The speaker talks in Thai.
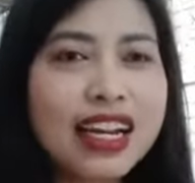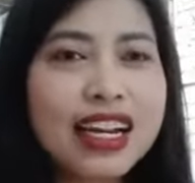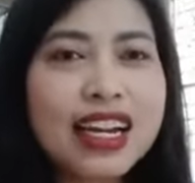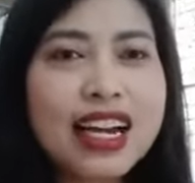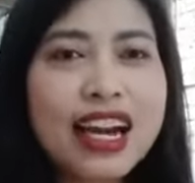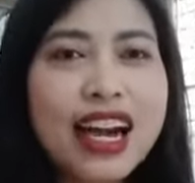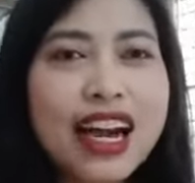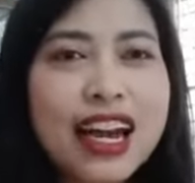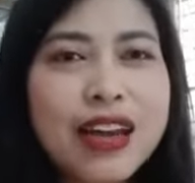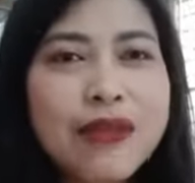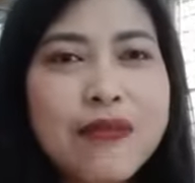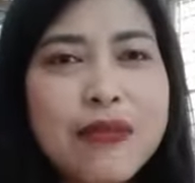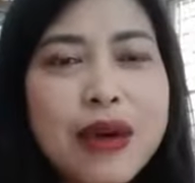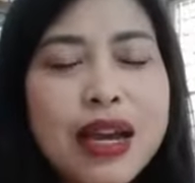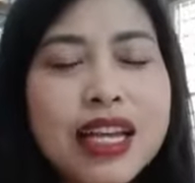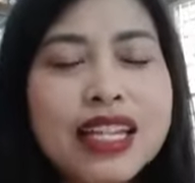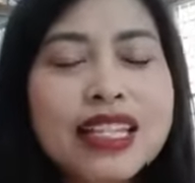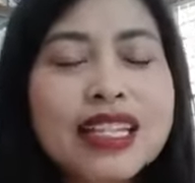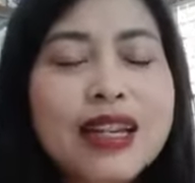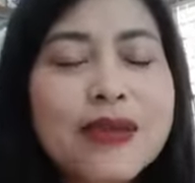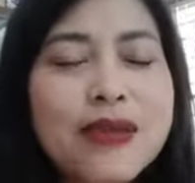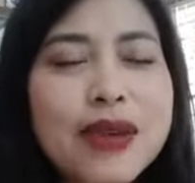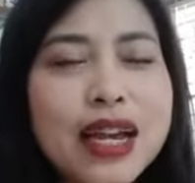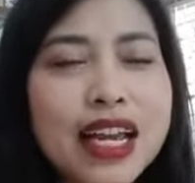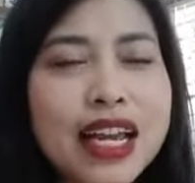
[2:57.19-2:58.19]
ให้ไปส
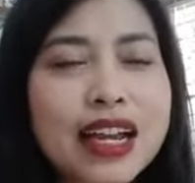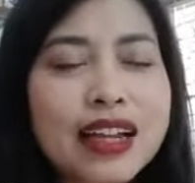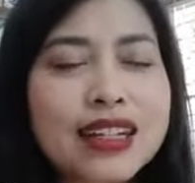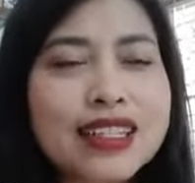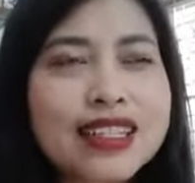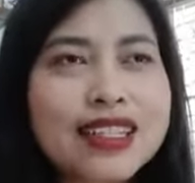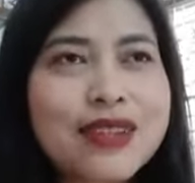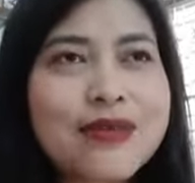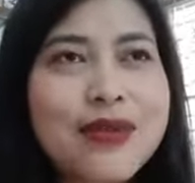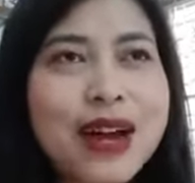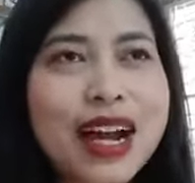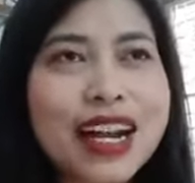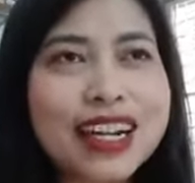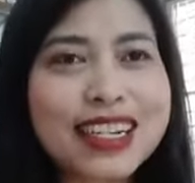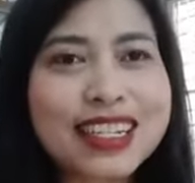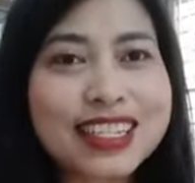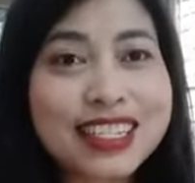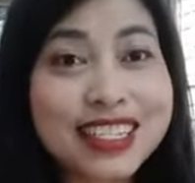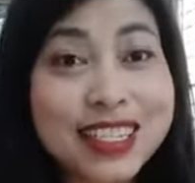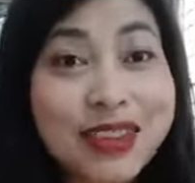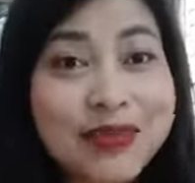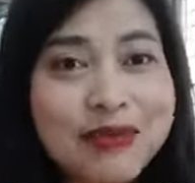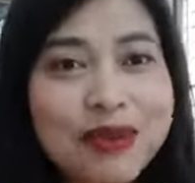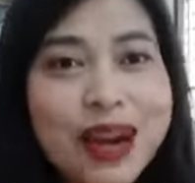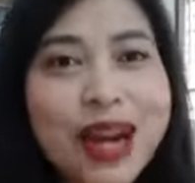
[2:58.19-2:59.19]
มัครสมัครส
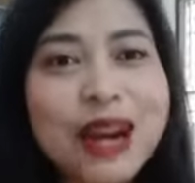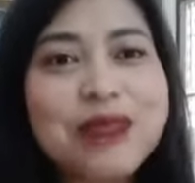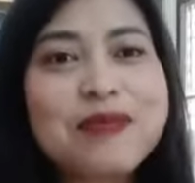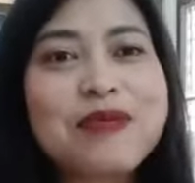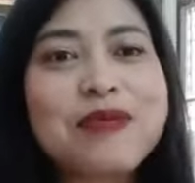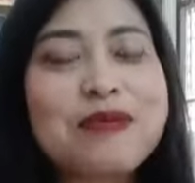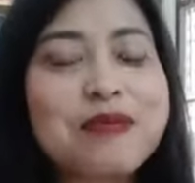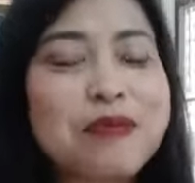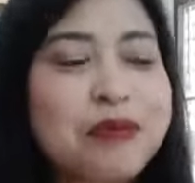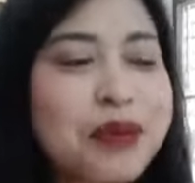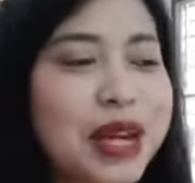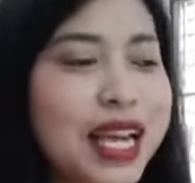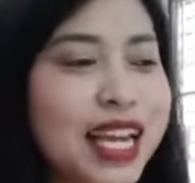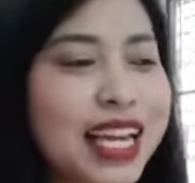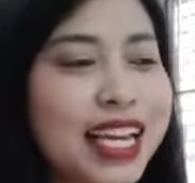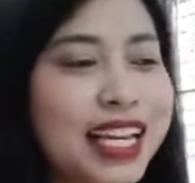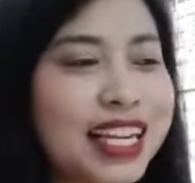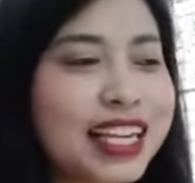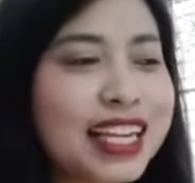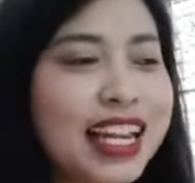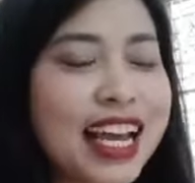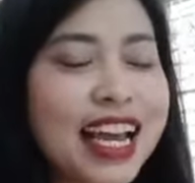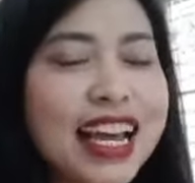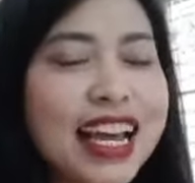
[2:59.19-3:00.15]
มัครเพจนะ